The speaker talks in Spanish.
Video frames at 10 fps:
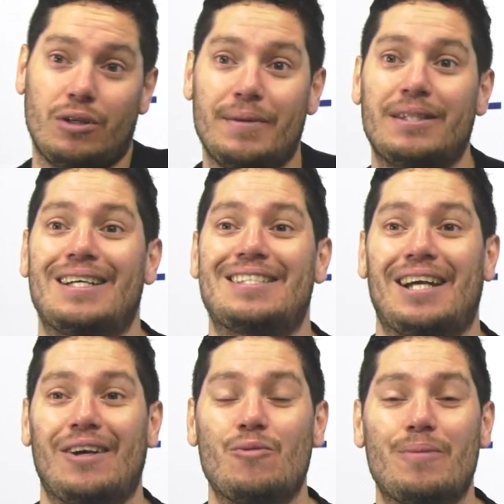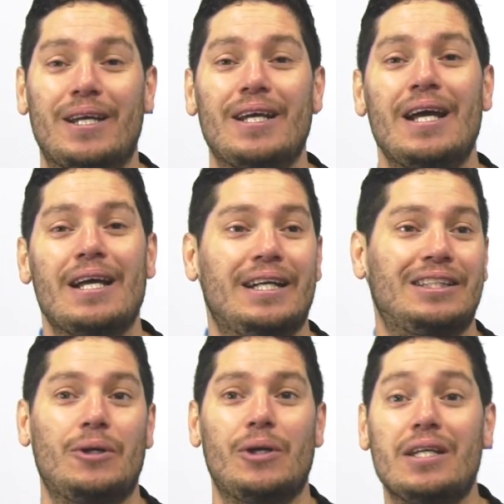obviamente, que se recupere,
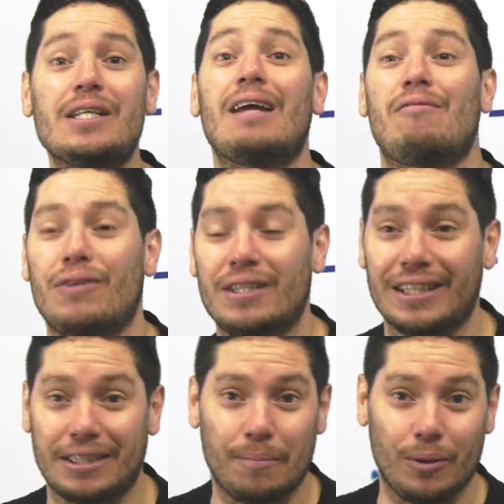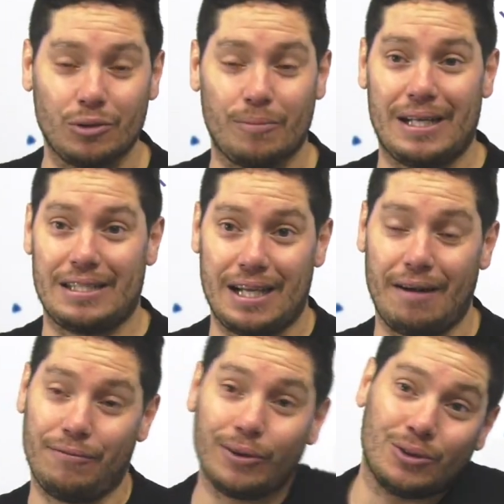que esté bien y que el fin de esté pronto para
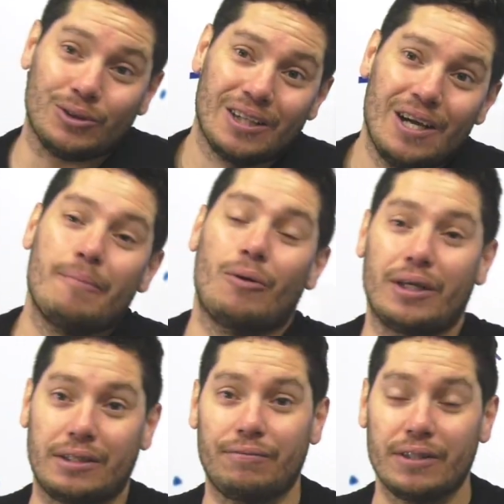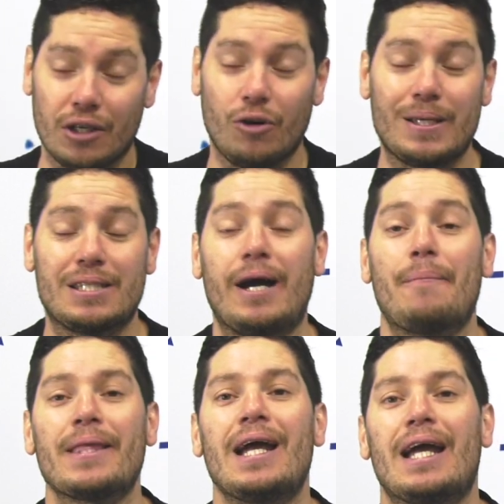sacar fotos, porque este fin de
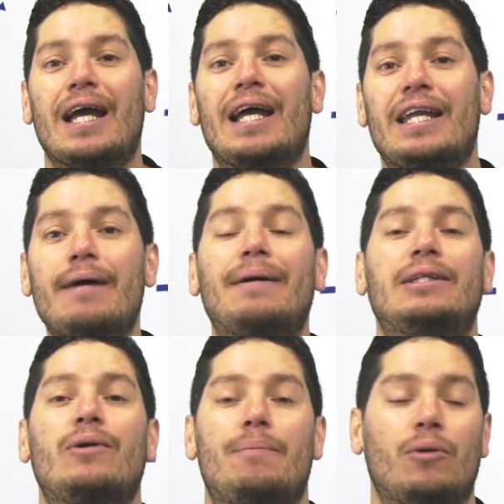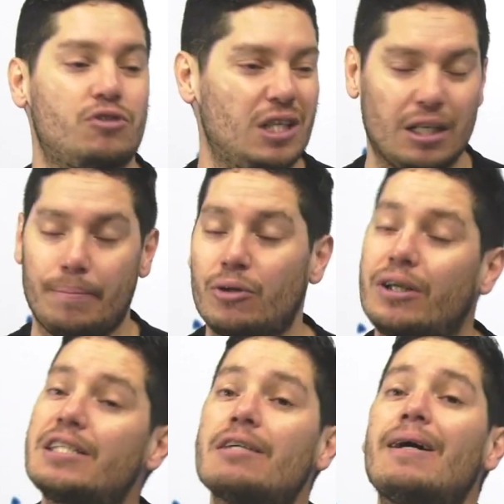comienza Liga Amateur Sports Center.
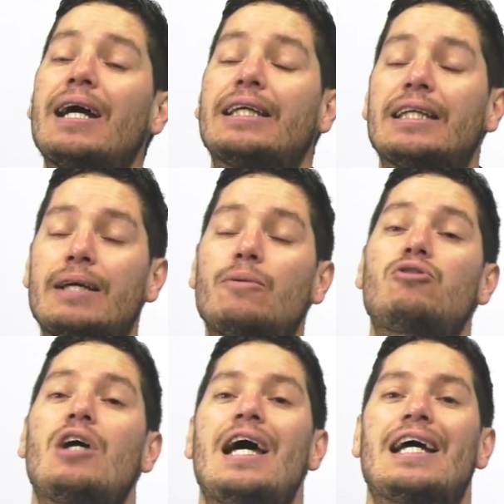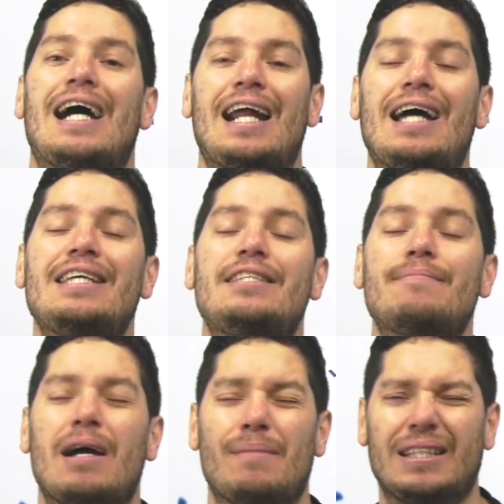Pero qué semana que tenemos
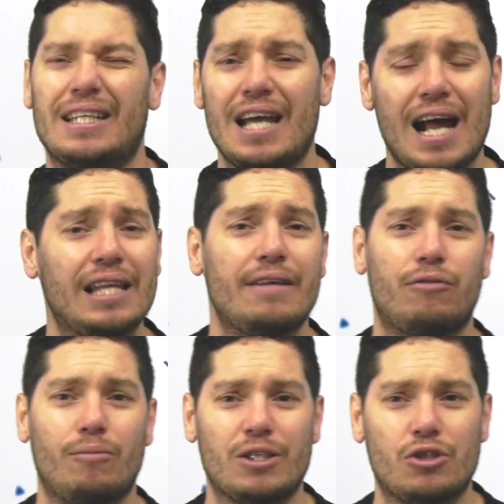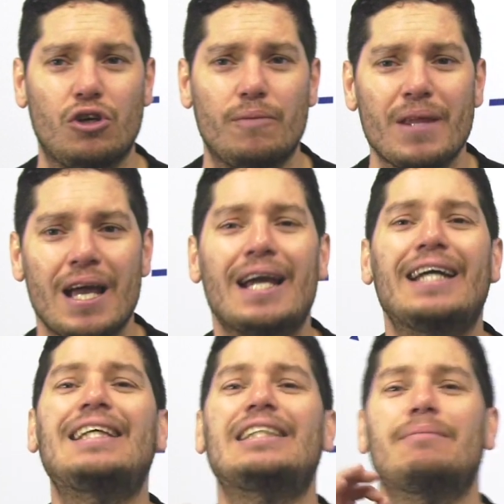cargadísima de material, de información.
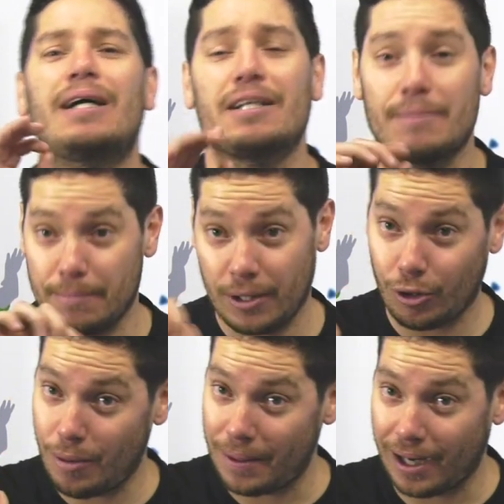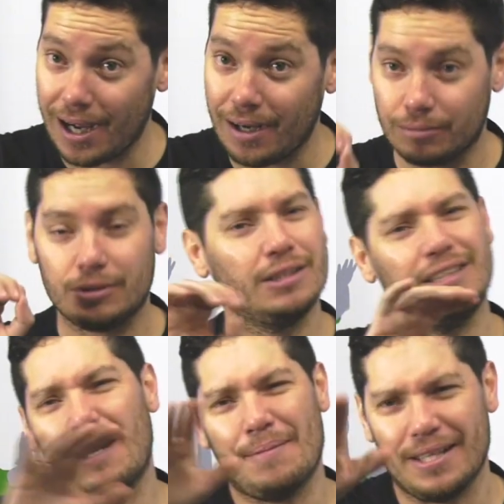Esta semana, ¿me, corro más para acá? Usted
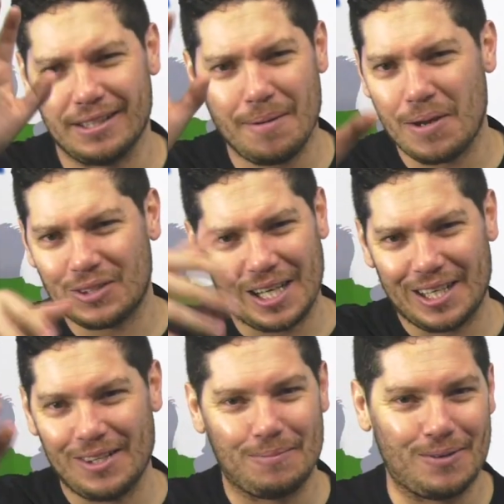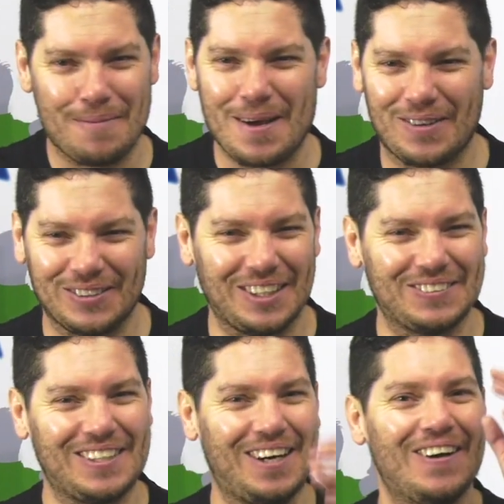dígame, dígamelo tranquilo. Programa de
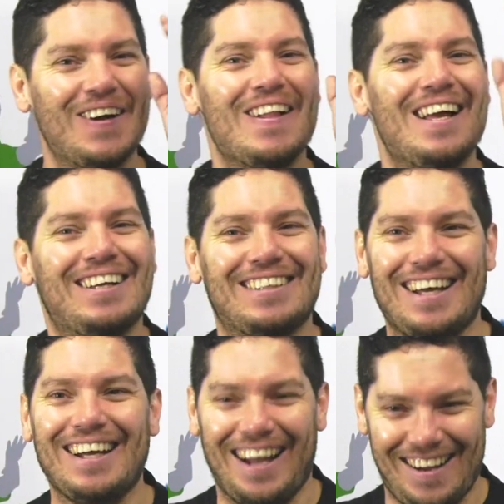contracción eh,